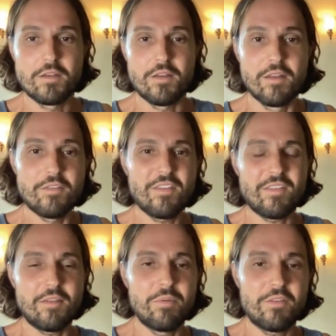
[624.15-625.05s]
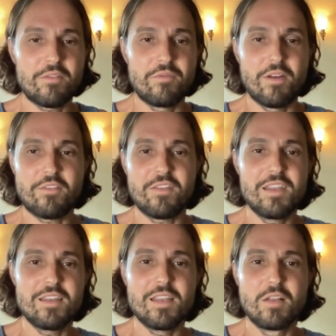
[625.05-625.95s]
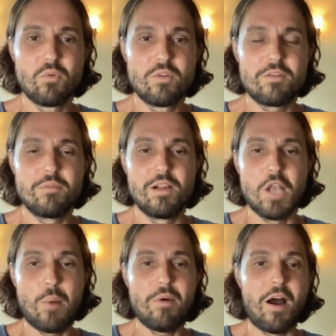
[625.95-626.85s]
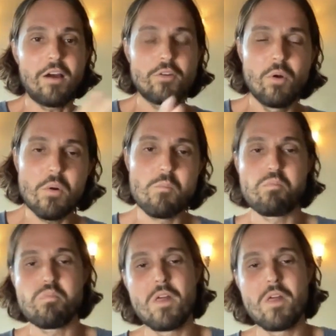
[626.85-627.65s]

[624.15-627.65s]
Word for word: dann ist das etwas, was ich irgendwo nicht will. Aber Achtung,